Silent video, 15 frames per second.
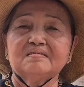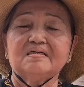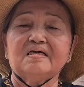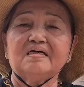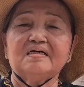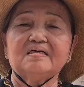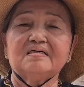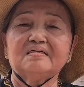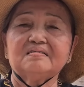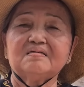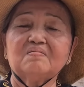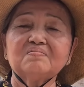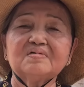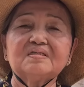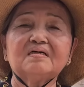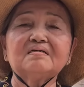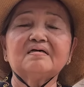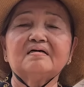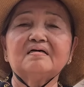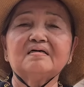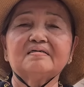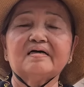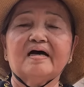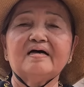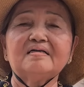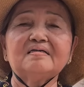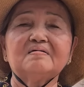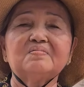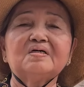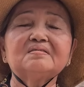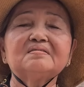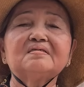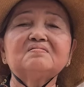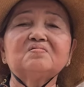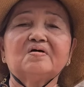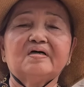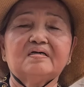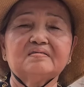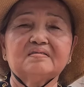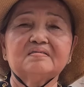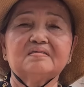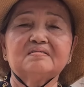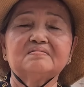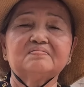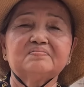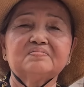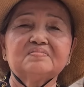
thì à, trong cái tất cả cả là bên chính quyền à,